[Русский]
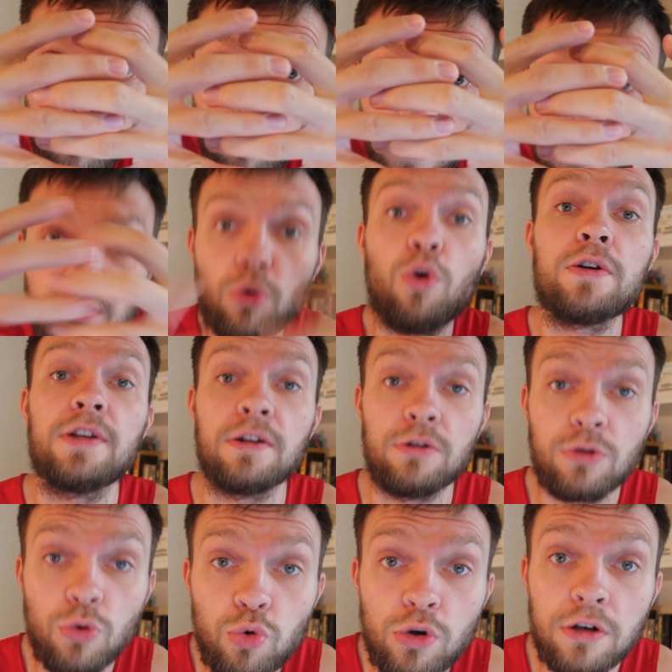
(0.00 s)

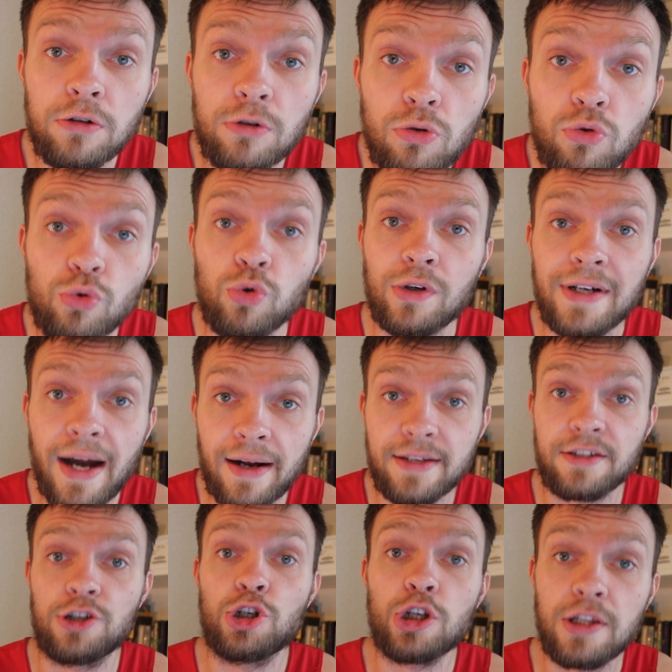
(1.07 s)
подходят друг к другу,
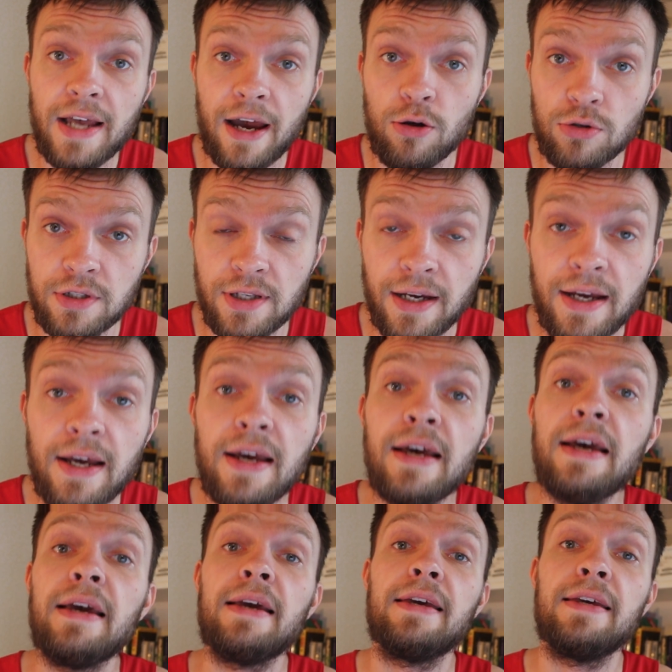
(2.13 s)
как сочетаются.
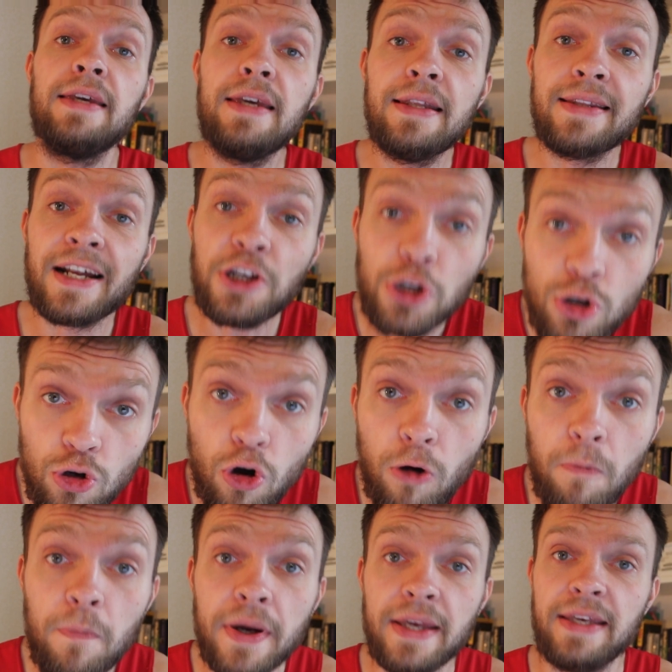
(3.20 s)
И
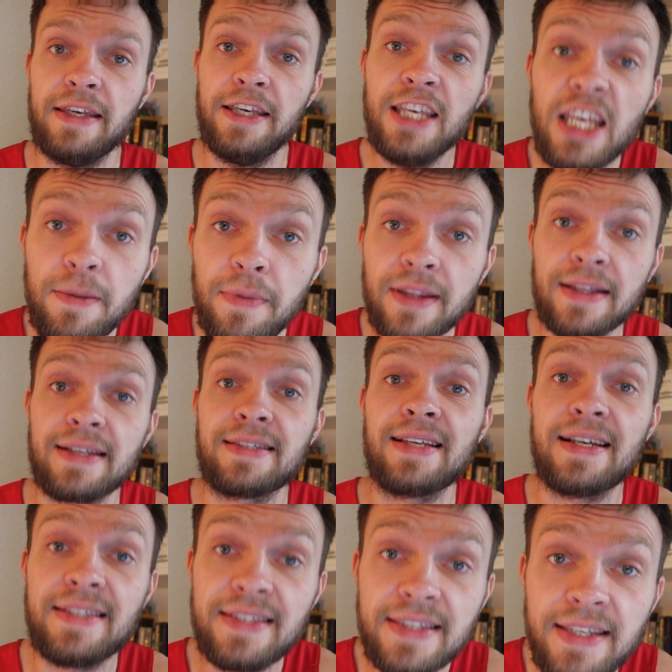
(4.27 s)
начнем мы именно
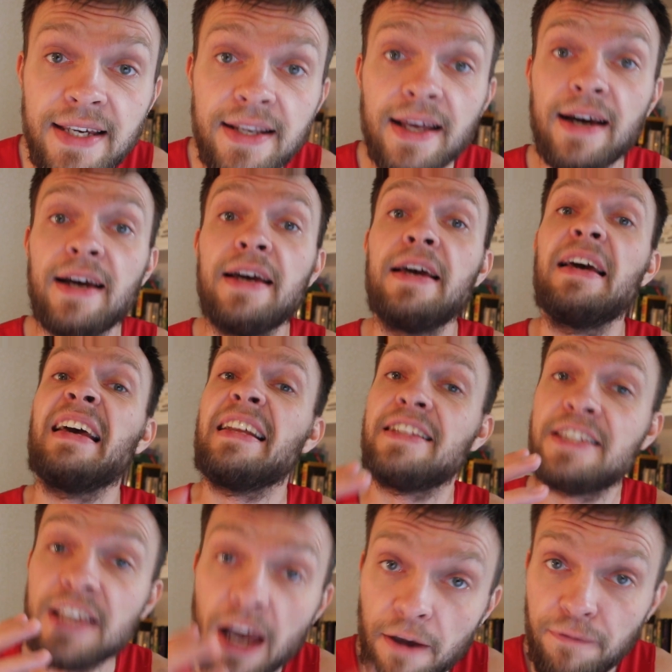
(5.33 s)
со стиля
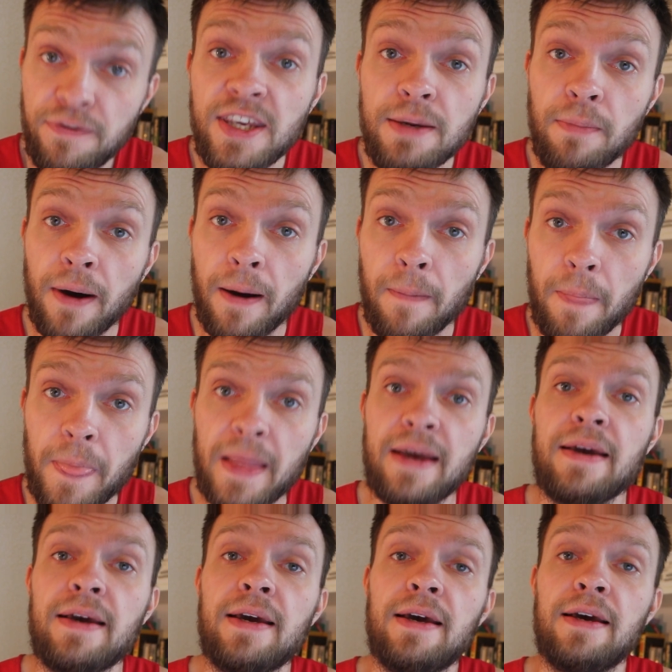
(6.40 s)
Теофима.
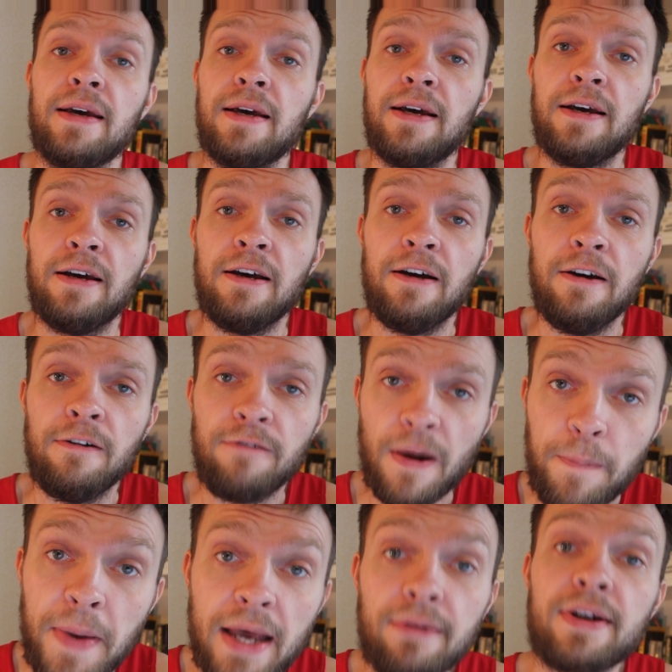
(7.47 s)

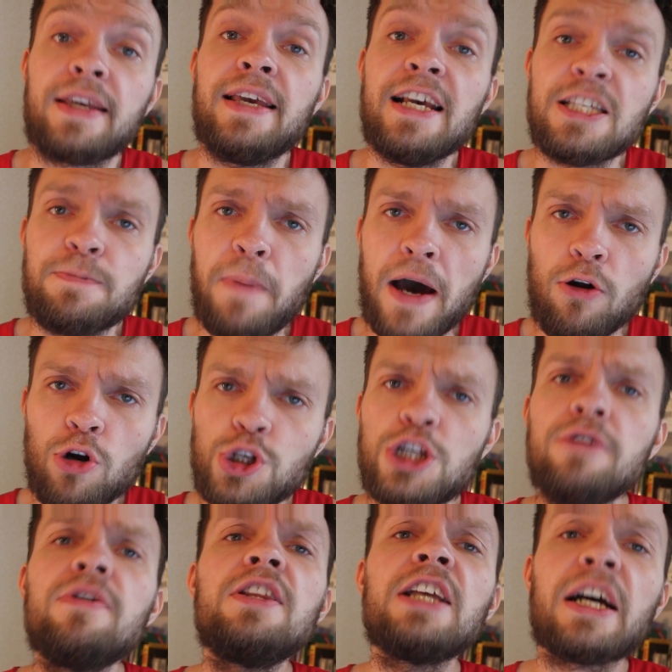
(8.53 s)
Во-первых, есть пару
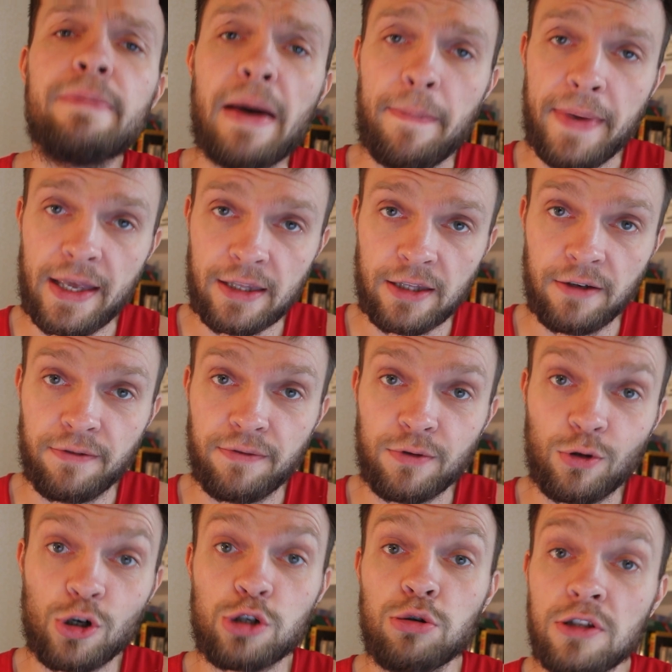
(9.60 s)
очевидных моментов.
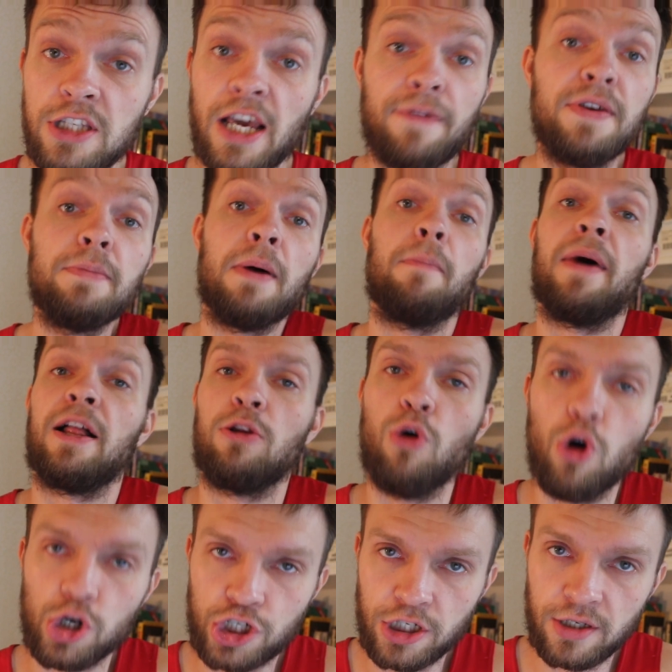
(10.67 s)
То, что Теофима
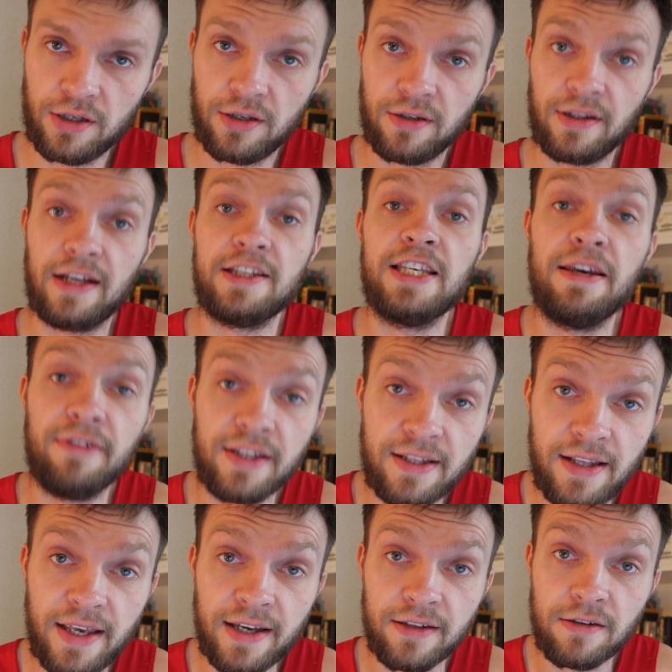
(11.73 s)
моложе на 9
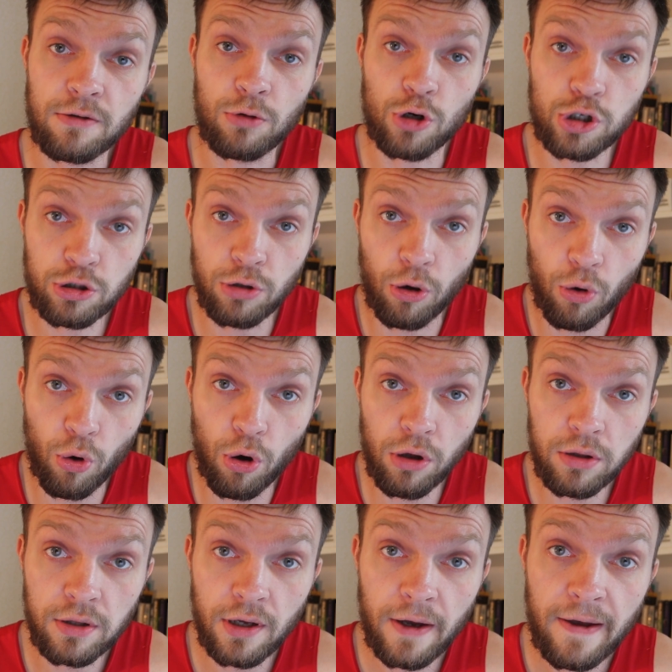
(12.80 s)
лет, то, что
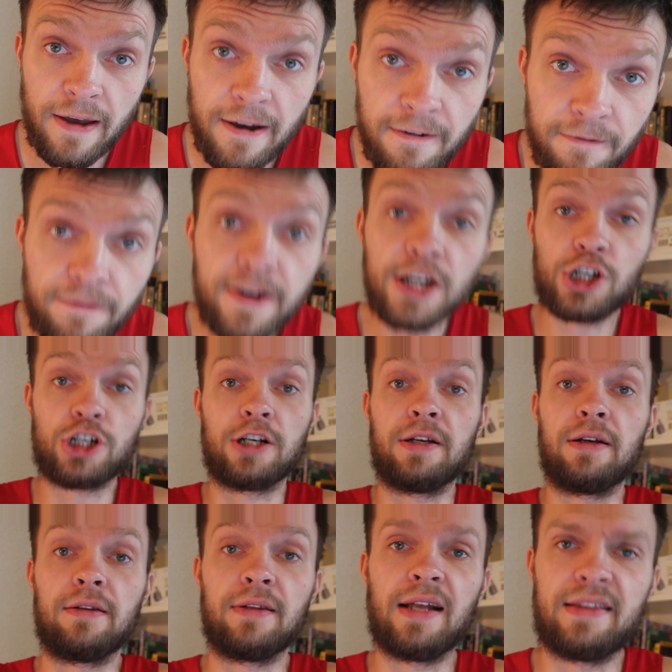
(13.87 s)
он
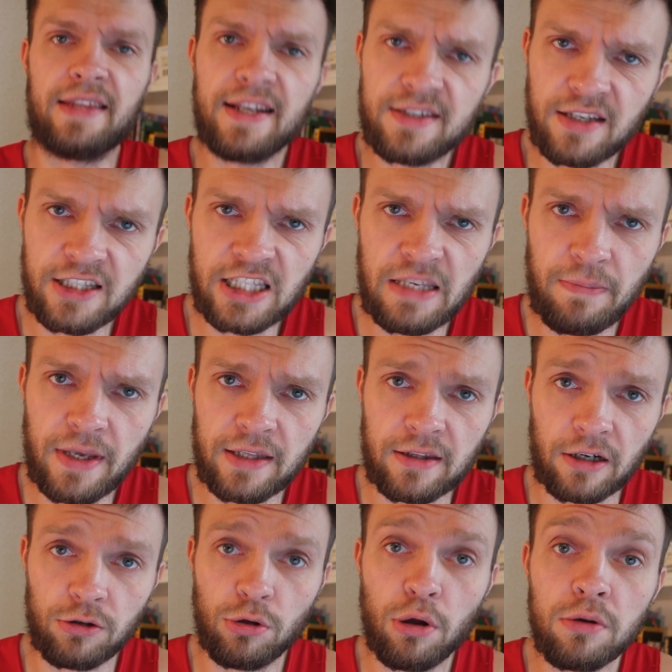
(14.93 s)
выше на 3
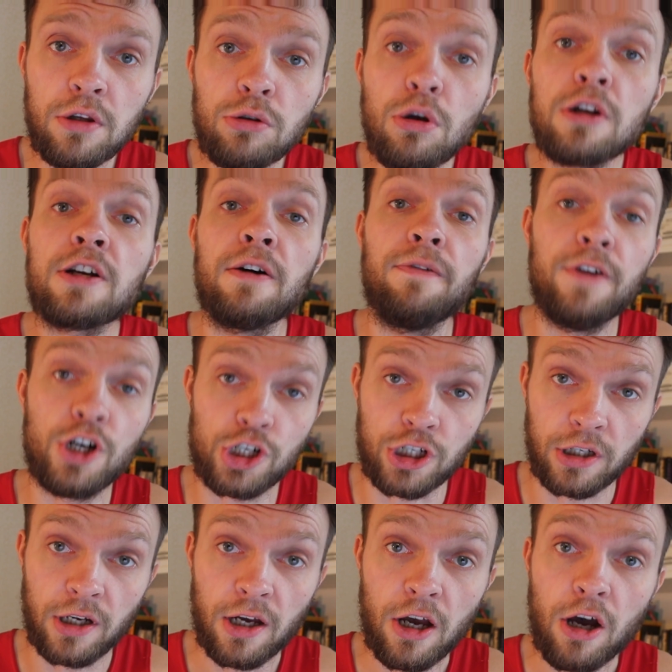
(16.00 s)
сантиметра, но он не только
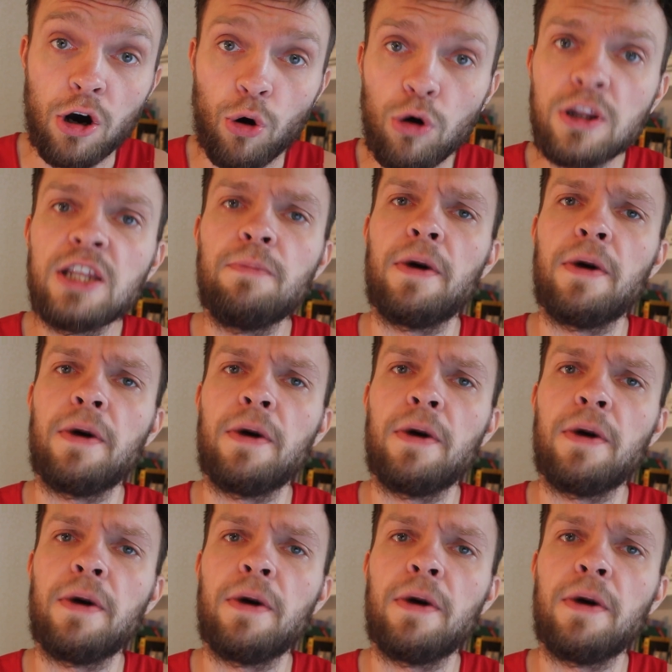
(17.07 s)
выше, он и